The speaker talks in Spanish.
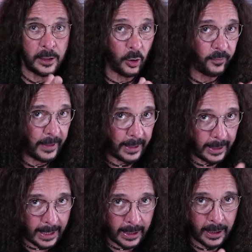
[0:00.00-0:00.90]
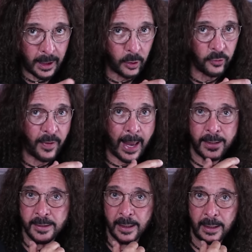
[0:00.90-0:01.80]
sin ofender a los
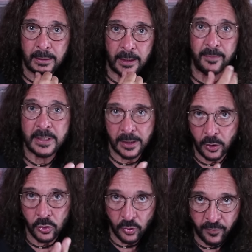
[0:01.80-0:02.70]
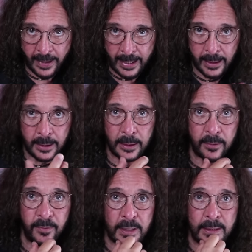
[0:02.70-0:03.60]
fans de Cantinflas, que yo soy fan de
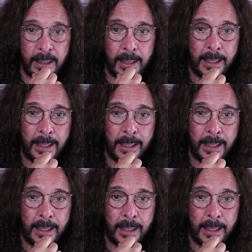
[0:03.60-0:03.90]
Cantinflas,